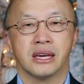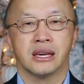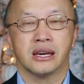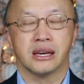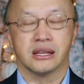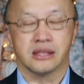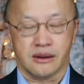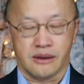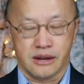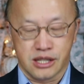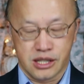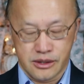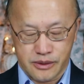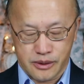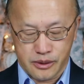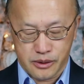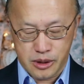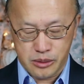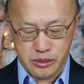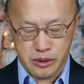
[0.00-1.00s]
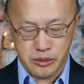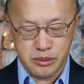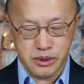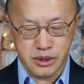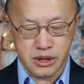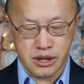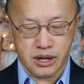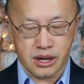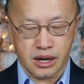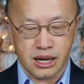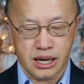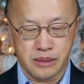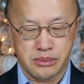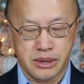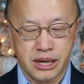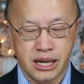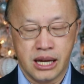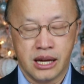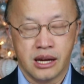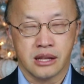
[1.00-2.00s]
thì tháo anh chú phòng công mong phu được có
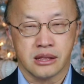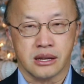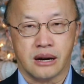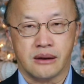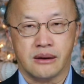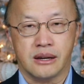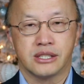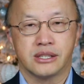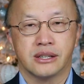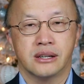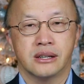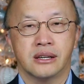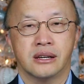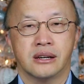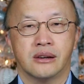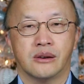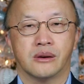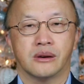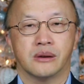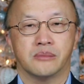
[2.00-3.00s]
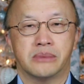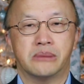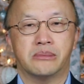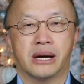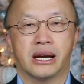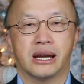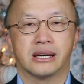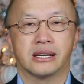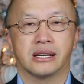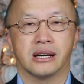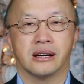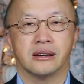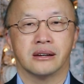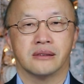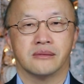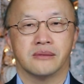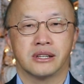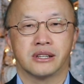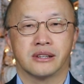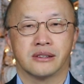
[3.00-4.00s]
bé tháo anh chú bé mà lấy cờ
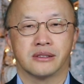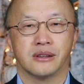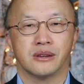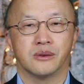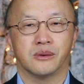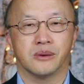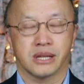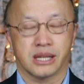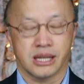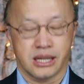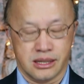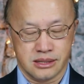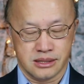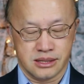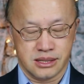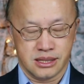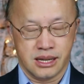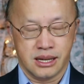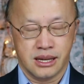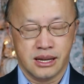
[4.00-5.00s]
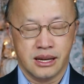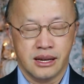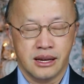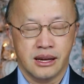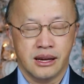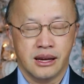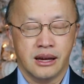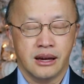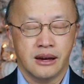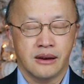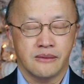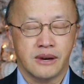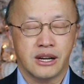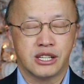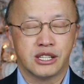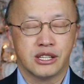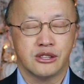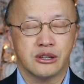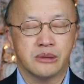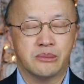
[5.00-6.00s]
anh chú tự lụ ở kia bạn
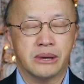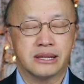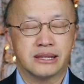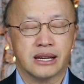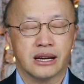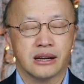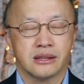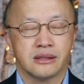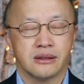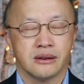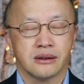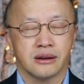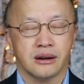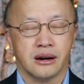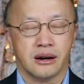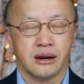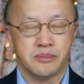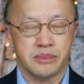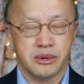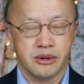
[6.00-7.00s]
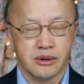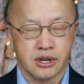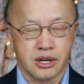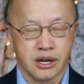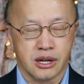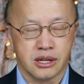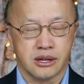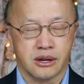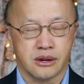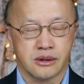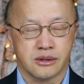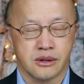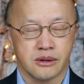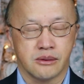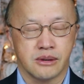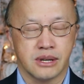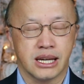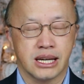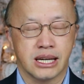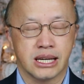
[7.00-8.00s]
tôi bé răng này chỉ có bé ở có chỗ tôi
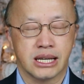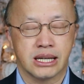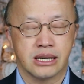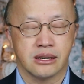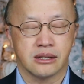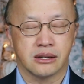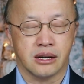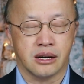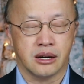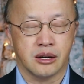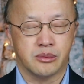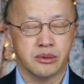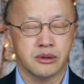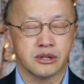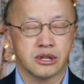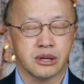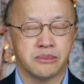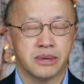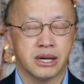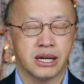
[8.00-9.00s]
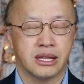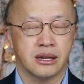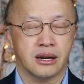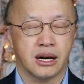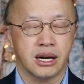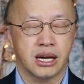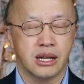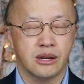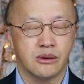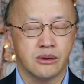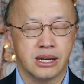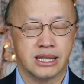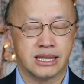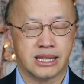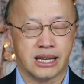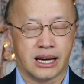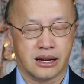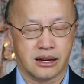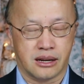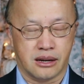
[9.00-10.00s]
luôn nên cái có phu được bé nhau ít lưu lịt
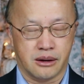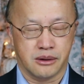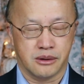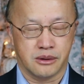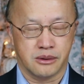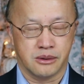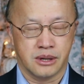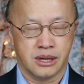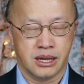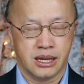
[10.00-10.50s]
tạ sau lù